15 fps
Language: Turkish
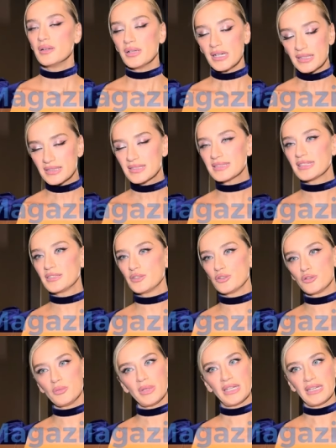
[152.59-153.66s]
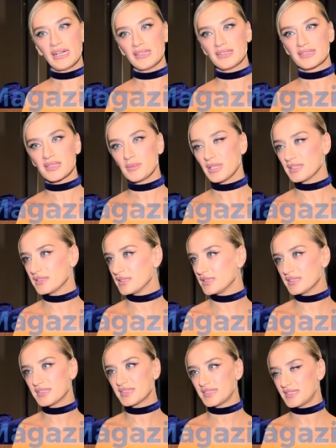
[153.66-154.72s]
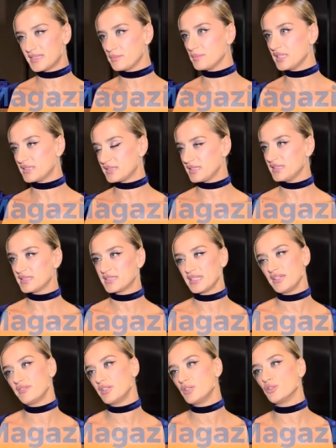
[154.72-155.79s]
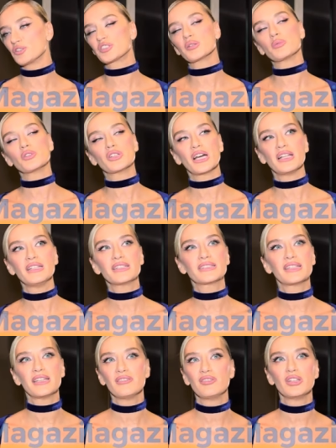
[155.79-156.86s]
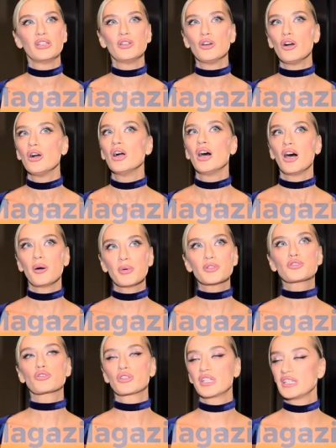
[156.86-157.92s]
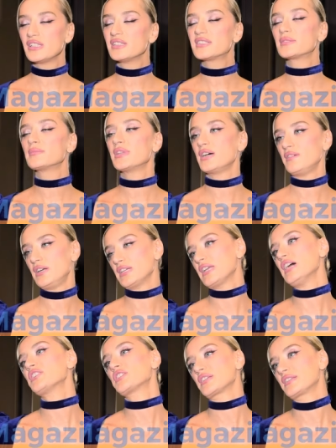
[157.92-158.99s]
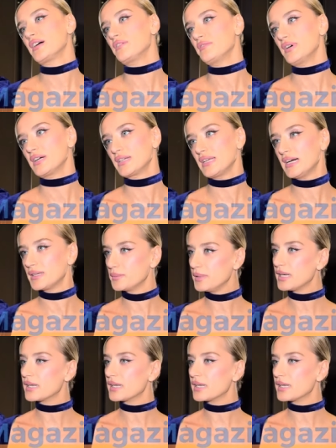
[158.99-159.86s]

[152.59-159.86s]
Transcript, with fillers: Aslında diyorum ya yani zamanla nasıl sizin mesleğiniz de evriliyorsa modellik de evriliyor. Ama çok yeni isimler var. Gerçekten var. Yani